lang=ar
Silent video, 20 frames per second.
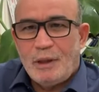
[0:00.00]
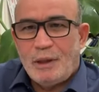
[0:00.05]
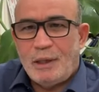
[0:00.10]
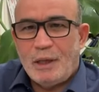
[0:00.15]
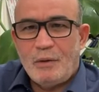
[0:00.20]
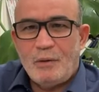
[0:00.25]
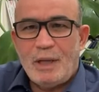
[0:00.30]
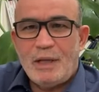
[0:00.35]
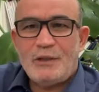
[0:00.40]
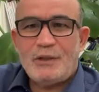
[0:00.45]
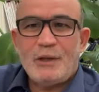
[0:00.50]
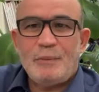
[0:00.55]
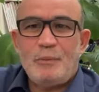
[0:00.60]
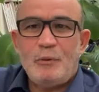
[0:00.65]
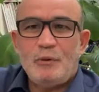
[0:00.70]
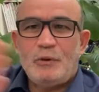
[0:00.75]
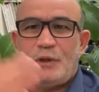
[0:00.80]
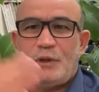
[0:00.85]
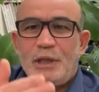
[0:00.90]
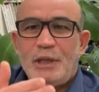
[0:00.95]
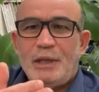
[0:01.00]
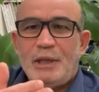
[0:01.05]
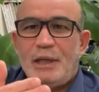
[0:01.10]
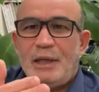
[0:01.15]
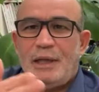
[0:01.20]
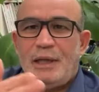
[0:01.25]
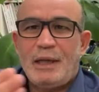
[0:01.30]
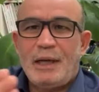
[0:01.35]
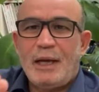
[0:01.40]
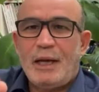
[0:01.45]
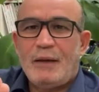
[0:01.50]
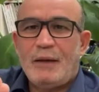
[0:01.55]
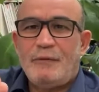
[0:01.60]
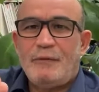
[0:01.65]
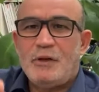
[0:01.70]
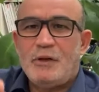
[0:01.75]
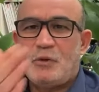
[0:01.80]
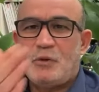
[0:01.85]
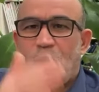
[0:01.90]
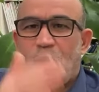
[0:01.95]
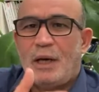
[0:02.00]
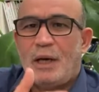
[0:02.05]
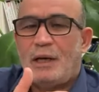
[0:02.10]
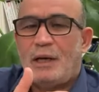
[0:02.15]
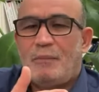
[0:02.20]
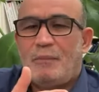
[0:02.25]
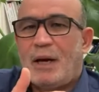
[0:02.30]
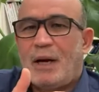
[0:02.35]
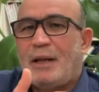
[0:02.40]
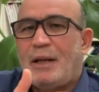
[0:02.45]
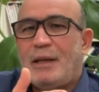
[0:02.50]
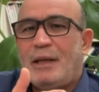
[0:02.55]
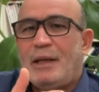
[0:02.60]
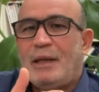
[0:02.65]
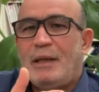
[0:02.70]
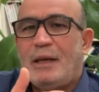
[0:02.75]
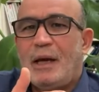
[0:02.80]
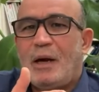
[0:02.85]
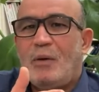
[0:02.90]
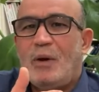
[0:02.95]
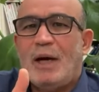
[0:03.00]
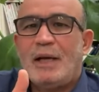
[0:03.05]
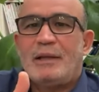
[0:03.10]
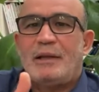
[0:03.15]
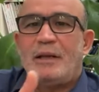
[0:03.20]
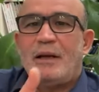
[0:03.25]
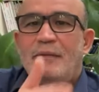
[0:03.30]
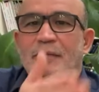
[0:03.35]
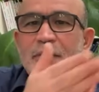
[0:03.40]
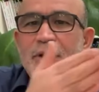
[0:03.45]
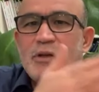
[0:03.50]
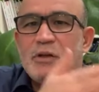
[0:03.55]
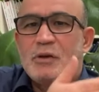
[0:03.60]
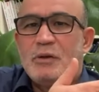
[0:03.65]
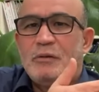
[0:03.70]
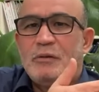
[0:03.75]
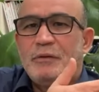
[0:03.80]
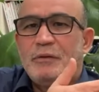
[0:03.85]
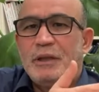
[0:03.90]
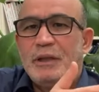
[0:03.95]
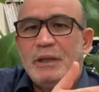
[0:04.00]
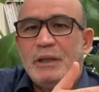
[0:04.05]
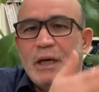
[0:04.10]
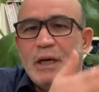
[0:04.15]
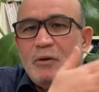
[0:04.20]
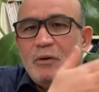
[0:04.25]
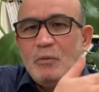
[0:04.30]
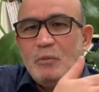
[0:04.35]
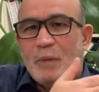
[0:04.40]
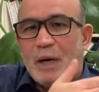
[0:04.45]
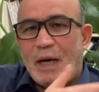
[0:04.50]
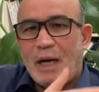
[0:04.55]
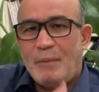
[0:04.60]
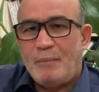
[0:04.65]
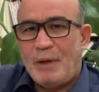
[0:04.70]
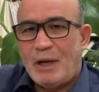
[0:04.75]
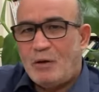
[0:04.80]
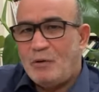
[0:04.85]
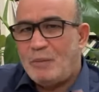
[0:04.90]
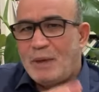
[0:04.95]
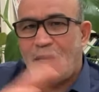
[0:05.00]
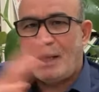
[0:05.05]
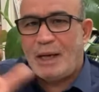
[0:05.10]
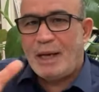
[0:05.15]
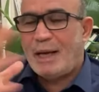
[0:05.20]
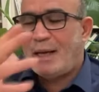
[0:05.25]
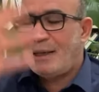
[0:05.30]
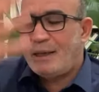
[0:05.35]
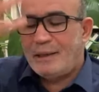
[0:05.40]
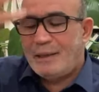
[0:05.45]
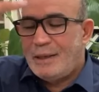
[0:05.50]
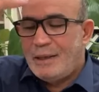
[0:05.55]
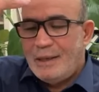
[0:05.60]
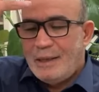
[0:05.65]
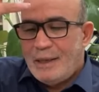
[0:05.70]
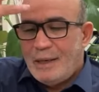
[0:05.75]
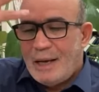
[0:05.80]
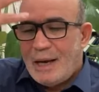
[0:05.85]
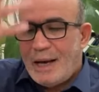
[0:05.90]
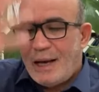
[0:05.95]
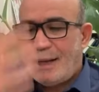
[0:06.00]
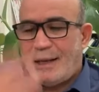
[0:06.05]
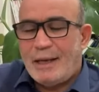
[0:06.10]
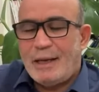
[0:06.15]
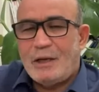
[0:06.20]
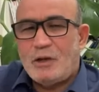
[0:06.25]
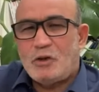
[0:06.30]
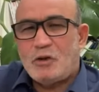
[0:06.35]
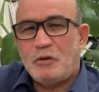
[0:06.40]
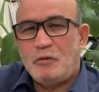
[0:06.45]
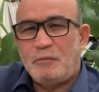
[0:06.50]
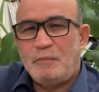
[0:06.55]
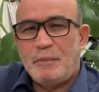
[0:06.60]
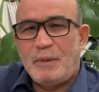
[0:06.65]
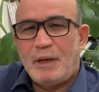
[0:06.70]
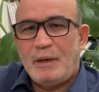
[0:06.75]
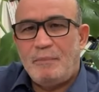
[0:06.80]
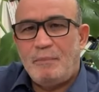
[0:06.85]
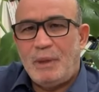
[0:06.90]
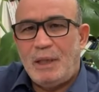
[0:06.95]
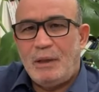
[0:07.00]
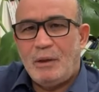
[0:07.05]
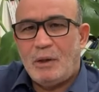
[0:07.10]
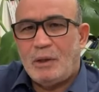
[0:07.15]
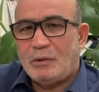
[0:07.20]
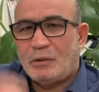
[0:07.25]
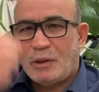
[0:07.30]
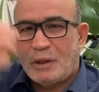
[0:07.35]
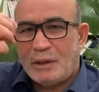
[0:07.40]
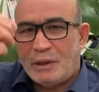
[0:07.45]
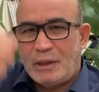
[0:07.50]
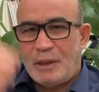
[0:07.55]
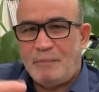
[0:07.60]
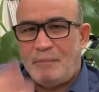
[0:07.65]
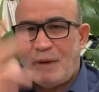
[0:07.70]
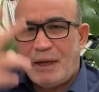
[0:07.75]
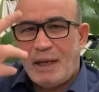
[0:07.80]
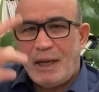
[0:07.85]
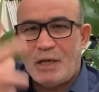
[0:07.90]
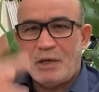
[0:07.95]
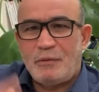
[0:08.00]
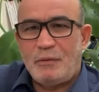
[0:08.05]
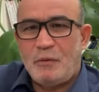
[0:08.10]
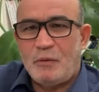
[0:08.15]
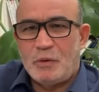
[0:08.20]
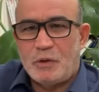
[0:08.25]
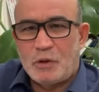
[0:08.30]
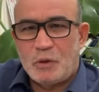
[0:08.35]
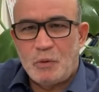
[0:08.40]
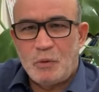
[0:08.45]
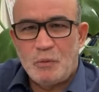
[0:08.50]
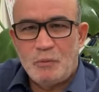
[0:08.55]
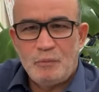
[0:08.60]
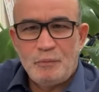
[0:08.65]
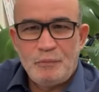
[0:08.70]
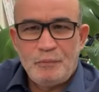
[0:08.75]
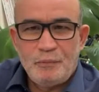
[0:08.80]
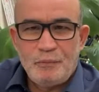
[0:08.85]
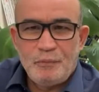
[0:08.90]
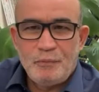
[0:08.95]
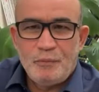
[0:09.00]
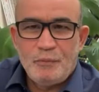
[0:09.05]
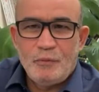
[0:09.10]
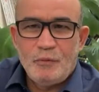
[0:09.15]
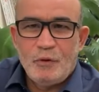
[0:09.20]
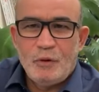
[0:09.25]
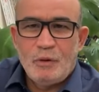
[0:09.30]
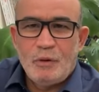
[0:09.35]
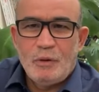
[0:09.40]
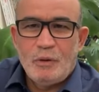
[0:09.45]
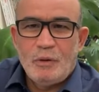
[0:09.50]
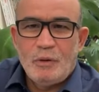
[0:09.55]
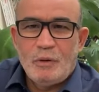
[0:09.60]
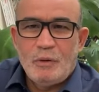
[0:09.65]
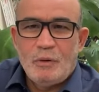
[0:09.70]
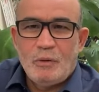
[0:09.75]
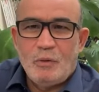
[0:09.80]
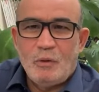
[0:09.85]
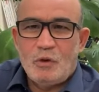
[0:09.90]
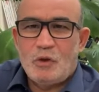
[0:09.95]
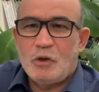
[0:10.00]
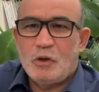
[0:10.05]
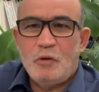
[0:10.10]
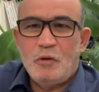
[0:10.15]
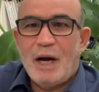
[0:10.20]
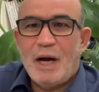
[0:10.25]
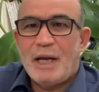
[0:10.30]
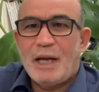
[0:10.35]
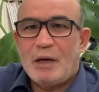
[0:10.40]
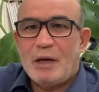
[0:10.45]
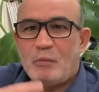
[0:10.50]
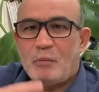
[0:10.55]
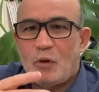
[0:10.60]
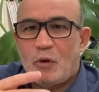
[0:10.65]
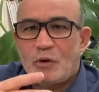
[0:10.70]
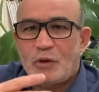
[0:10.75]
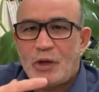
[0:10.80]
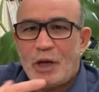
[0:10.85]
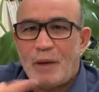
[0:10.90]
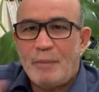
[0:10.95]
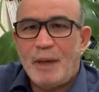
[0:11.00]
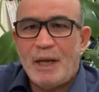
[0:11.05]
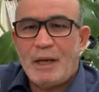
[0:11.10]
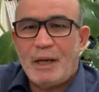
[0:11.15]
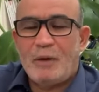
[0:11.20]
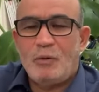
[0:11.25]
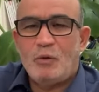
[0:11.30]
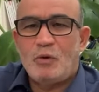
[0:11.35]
انه ليس بوتين اللي كان في جوان الماضي او حتى في جونفي او ما قبلهما كان احيانا تشوف ما باللي قطره دم ما كانش في وجهه وتشوفه احيانا مرتبك